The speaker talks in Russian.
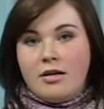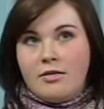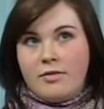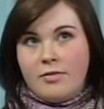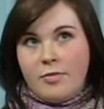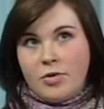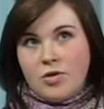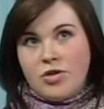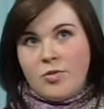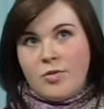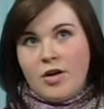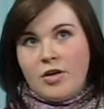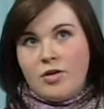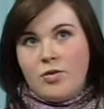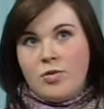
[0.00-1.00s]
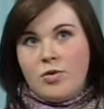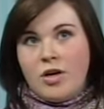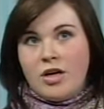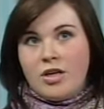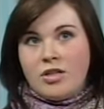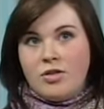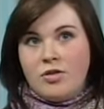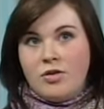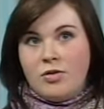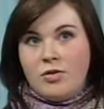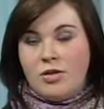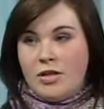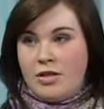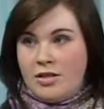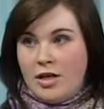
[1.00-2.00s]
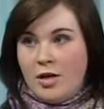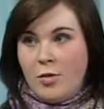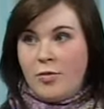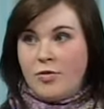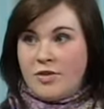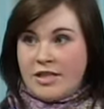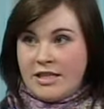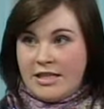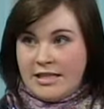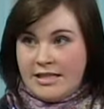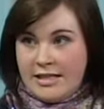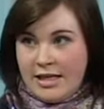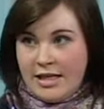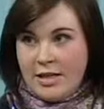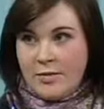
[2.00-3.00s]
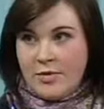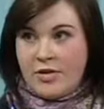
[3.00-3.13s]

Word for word: в прошлом году каждую неделю по воскресеньям,